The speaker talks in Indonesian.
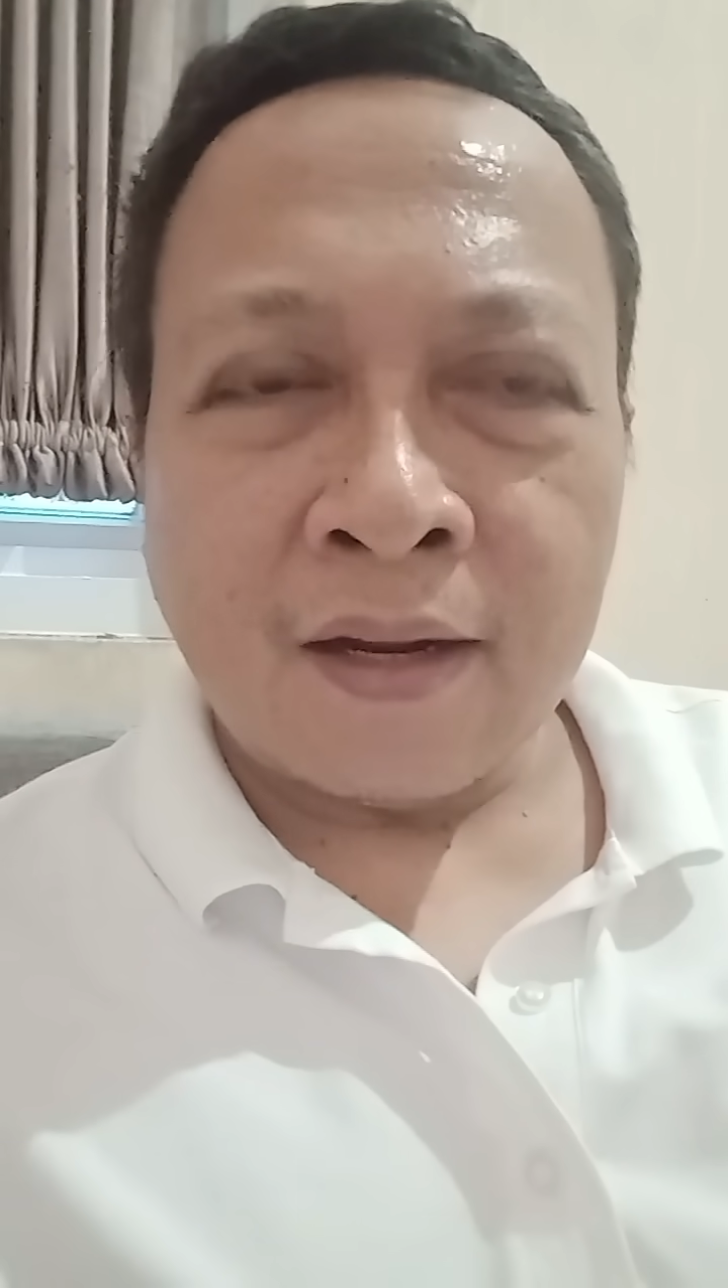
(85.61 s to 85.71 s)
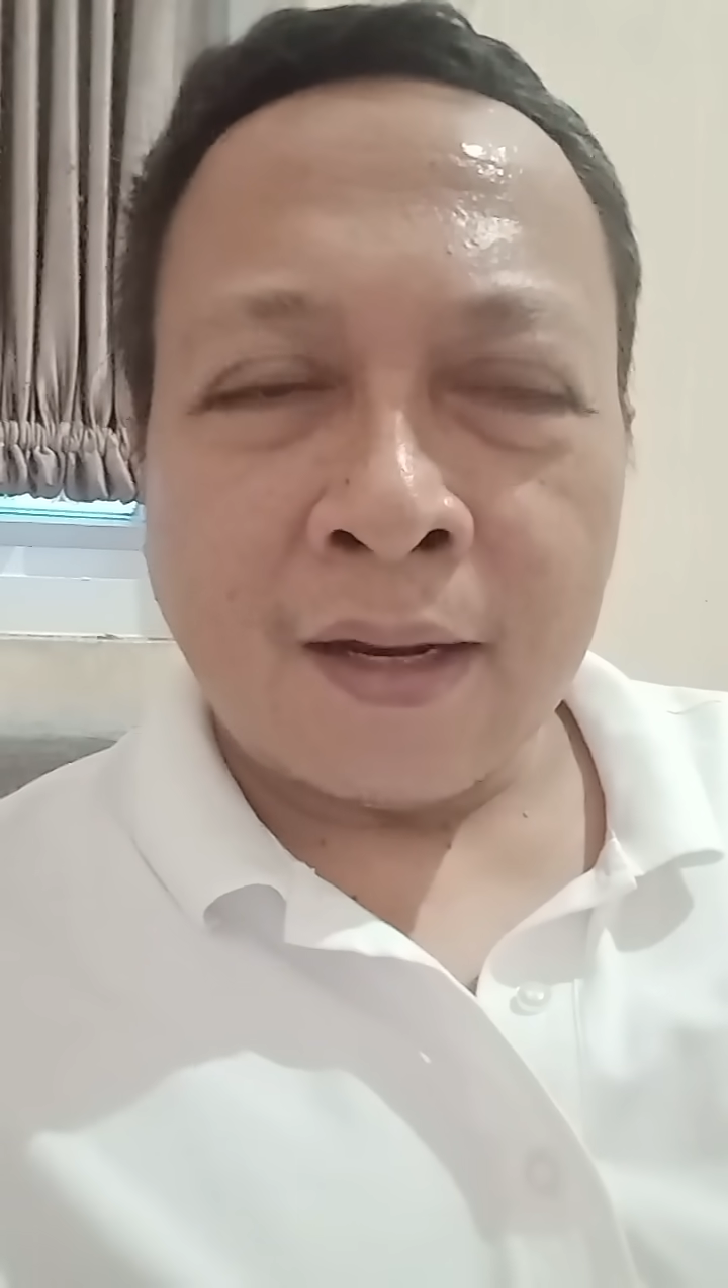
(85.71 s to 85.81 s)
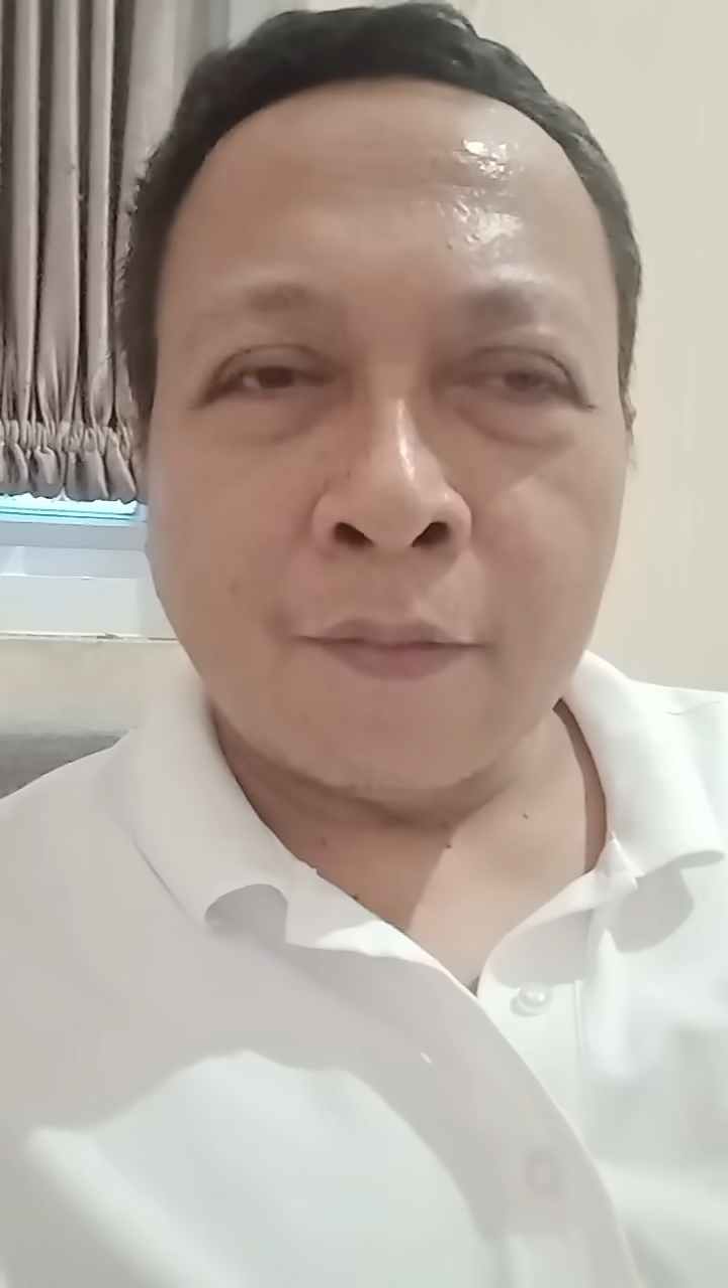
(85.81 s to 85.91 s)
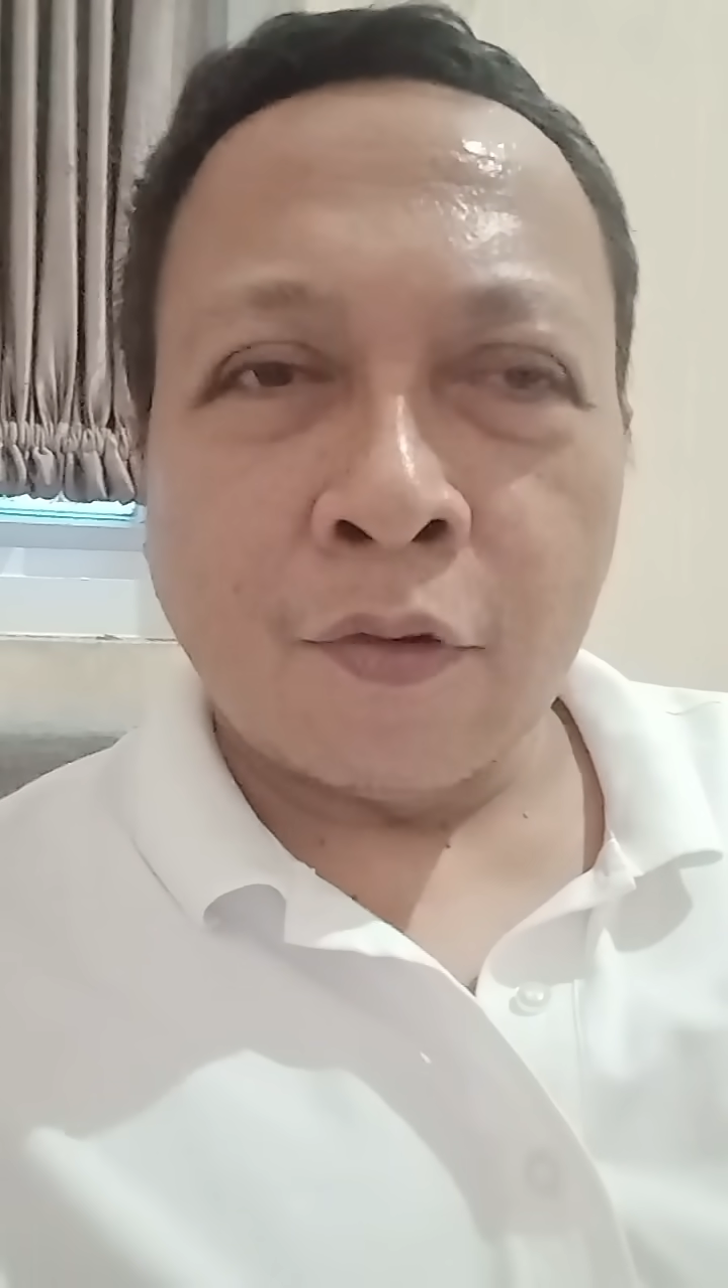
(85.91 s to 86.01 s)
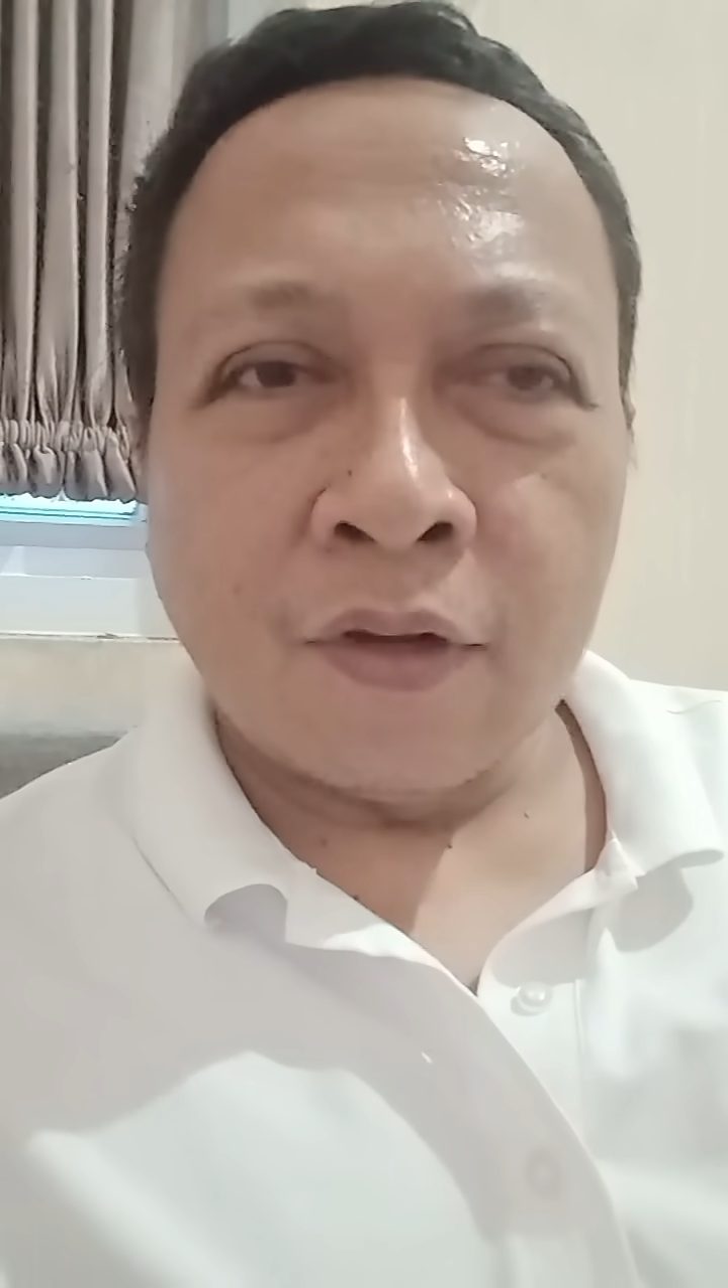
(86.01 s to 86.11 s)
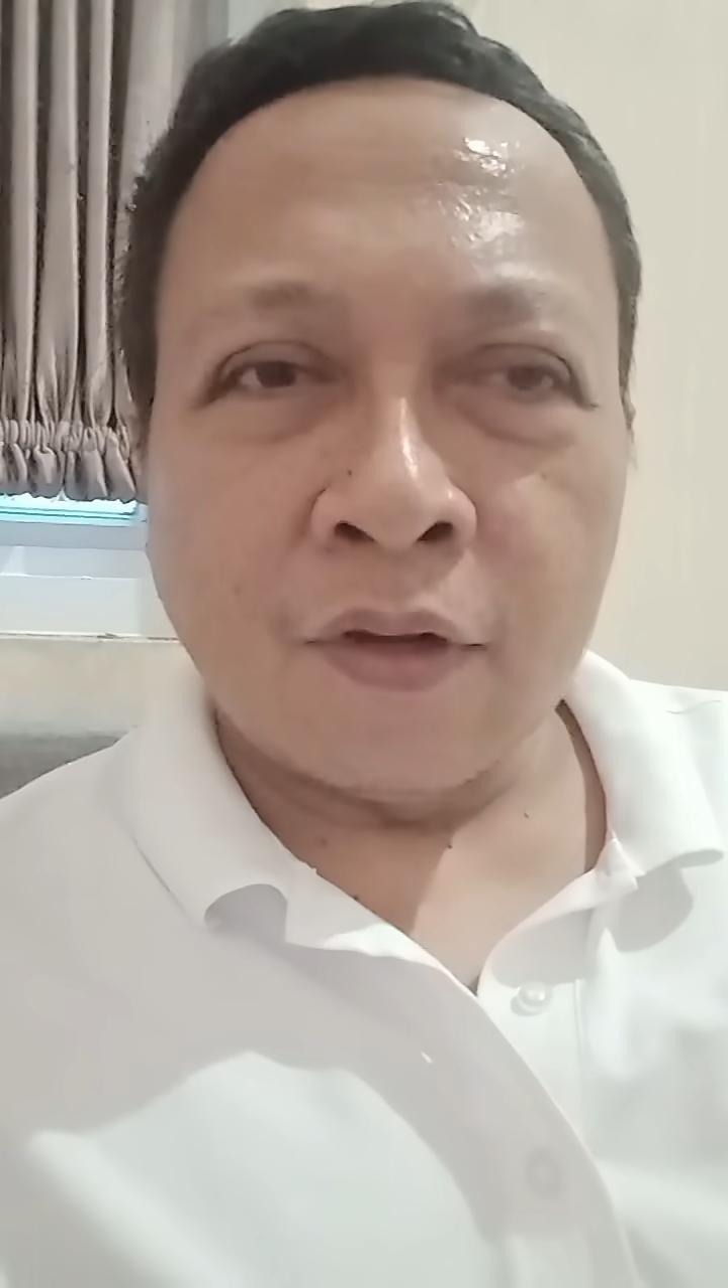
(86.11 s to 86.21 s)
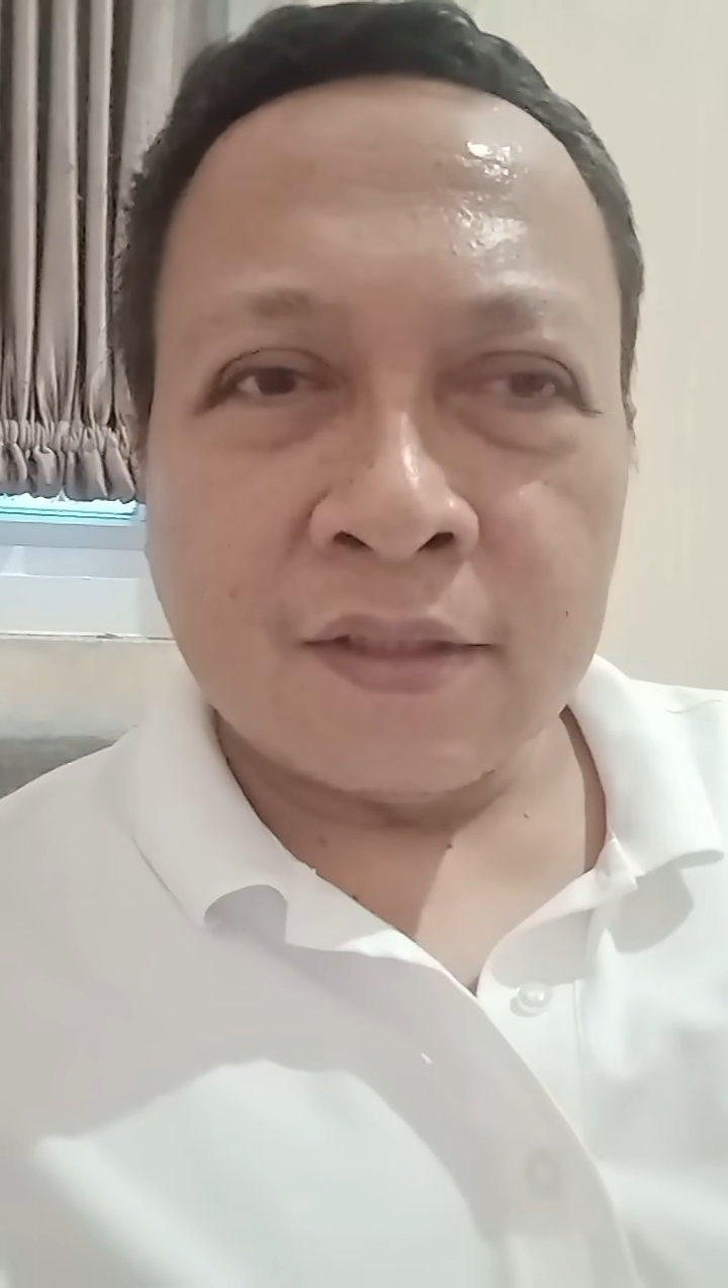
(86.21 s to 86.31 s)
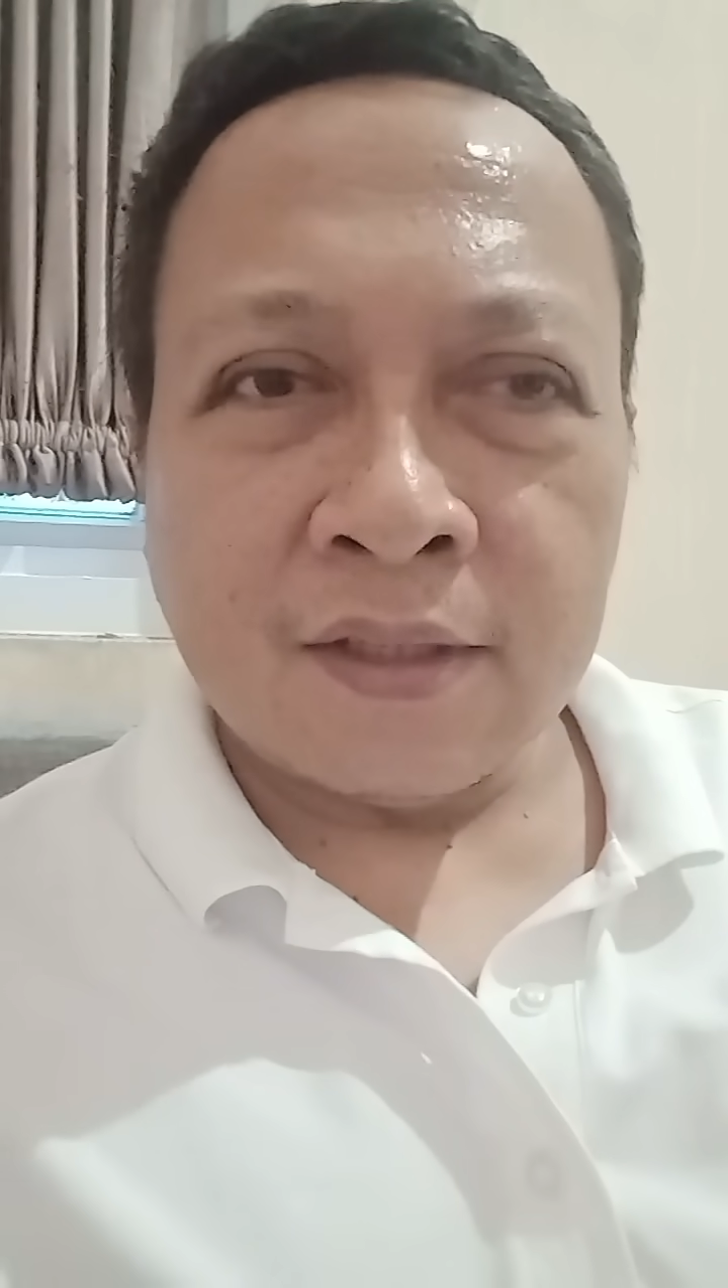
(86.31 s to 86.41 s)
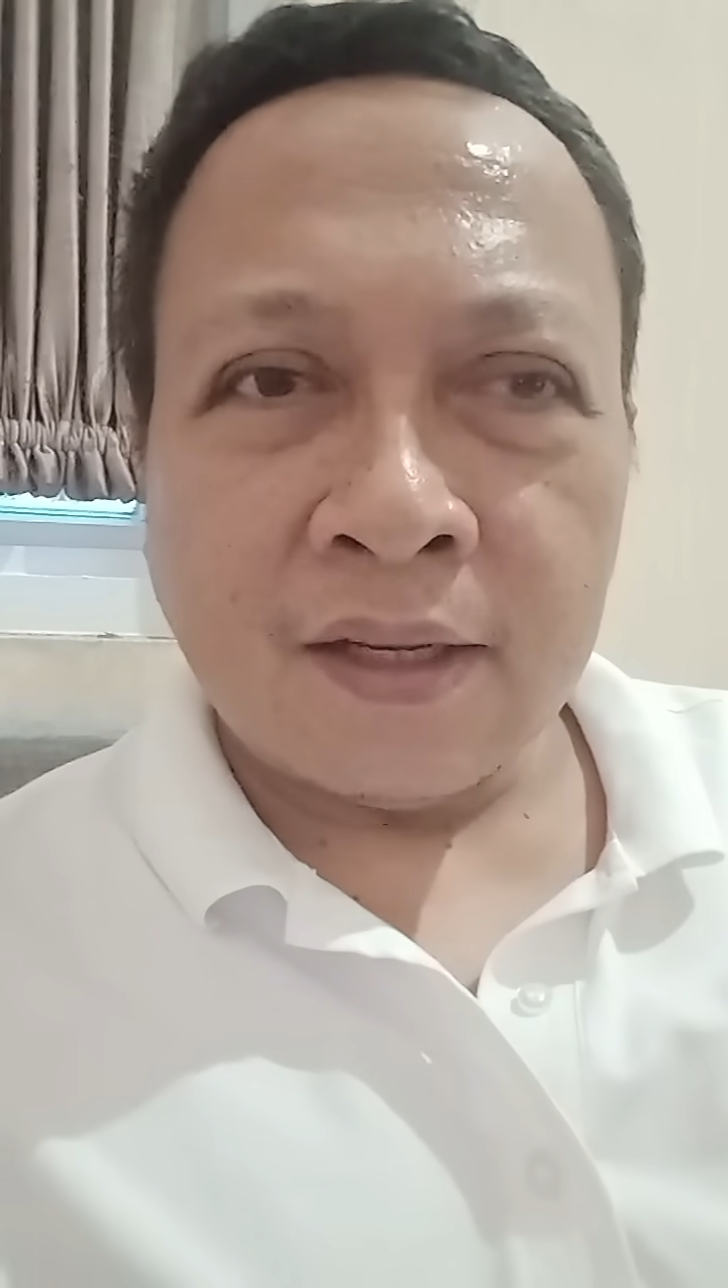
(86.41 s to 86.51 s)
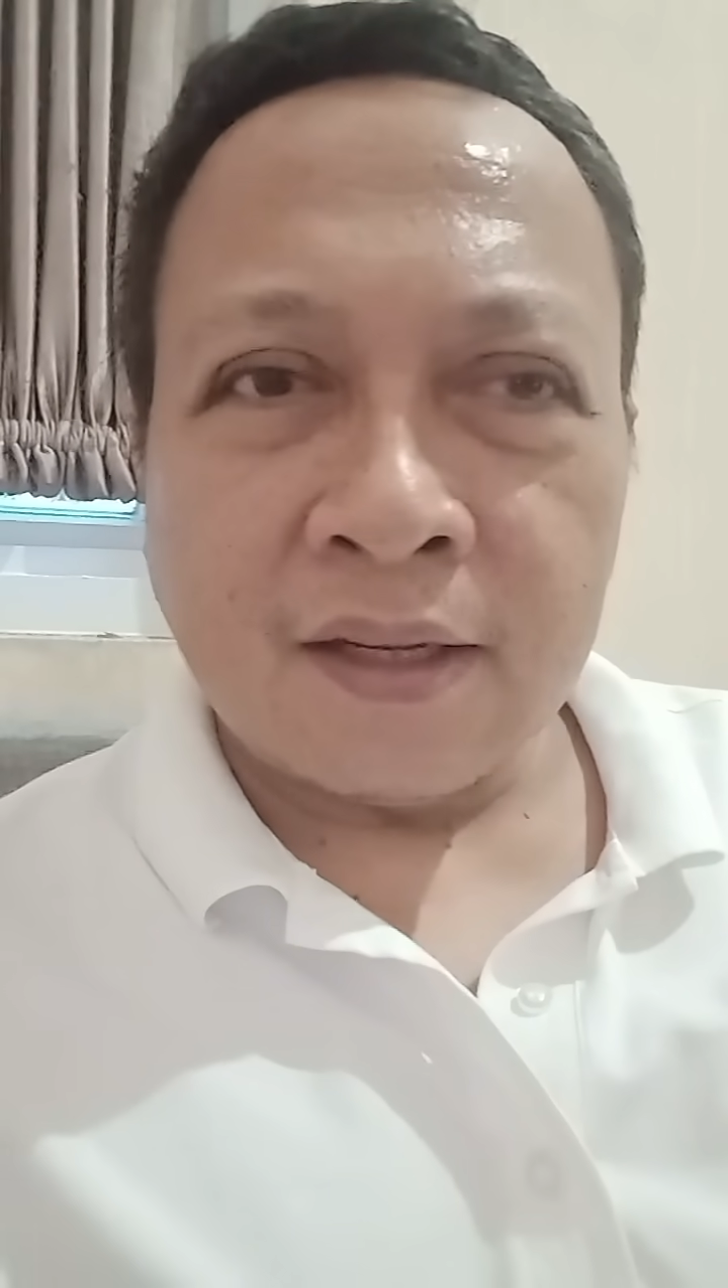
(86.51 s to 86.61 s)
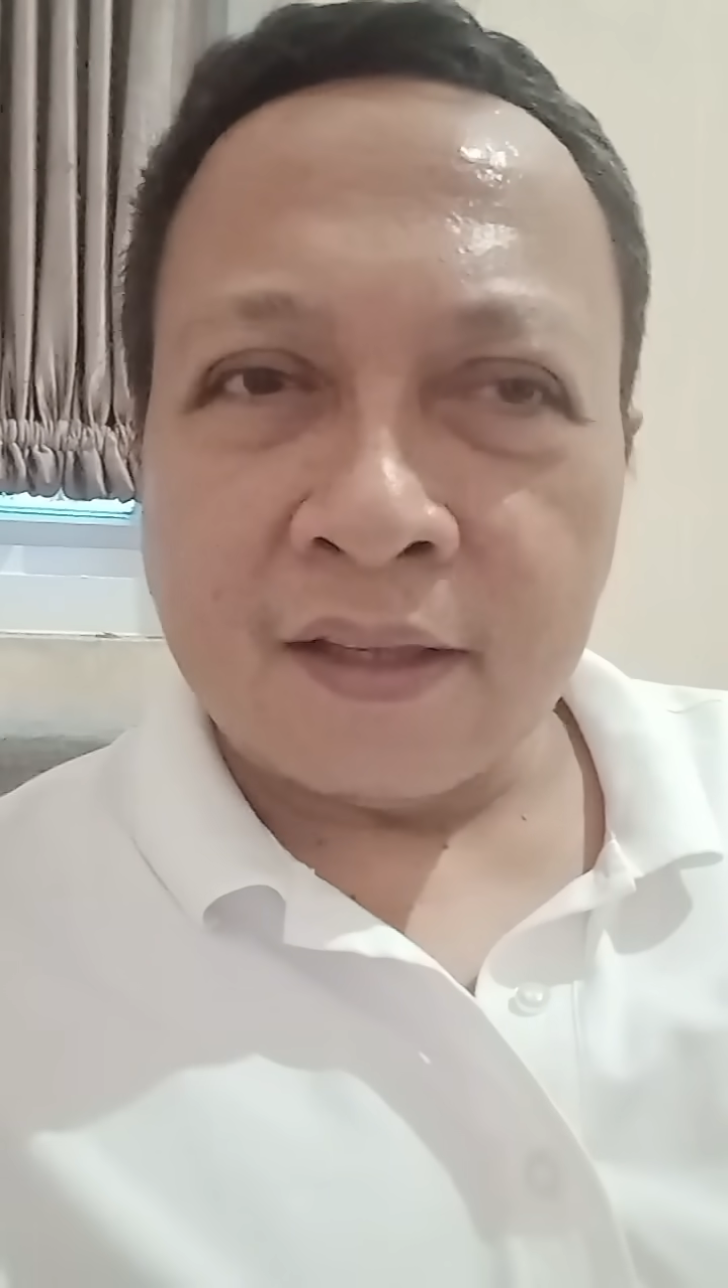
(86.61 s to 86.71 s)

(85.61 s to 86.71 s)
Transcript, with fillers: dalam kondisi